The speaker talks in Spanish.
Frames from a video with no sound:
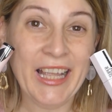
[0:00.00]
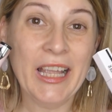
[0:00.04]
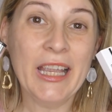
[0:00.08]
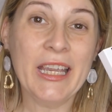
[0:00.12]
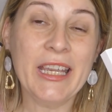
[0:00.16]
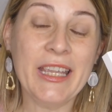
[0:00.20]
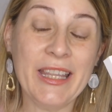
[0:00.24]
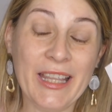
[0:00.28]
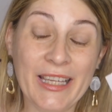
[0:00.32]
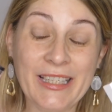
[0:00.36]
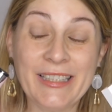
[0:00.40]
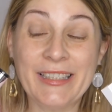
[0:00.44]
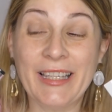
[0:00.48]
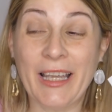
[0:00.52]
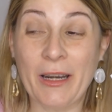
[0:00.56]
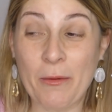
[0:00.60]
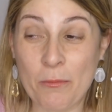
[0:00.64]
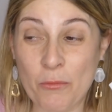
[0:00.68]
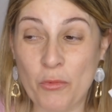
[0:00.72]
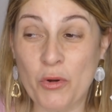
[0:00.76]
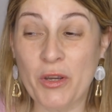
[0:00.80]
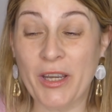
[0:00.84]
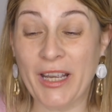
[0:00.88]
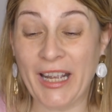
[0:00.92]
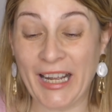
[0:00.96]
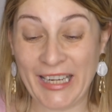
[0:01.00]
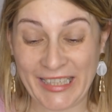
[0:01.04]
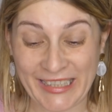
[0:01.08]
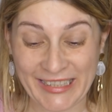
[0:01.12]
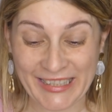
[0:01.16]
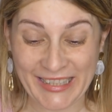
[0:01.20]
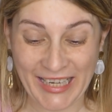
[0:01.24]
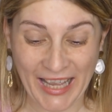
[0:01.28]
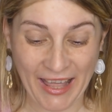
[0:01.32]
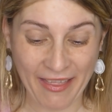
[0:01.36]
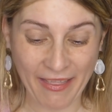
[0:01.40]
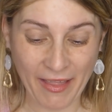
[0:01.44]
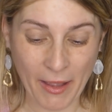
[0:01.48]
y de estar muy
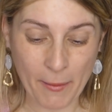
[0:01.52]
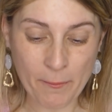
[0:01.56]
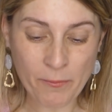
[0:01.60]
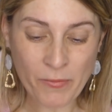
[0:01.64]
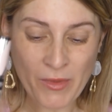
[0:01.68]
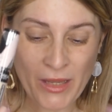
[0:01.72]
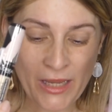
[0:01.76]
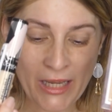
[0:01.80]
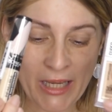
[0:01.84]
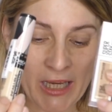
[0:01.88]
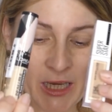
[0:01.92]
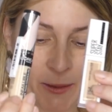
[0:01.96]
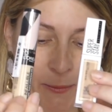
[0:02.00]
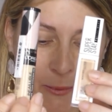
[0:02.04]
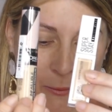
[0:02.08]
cansada. Y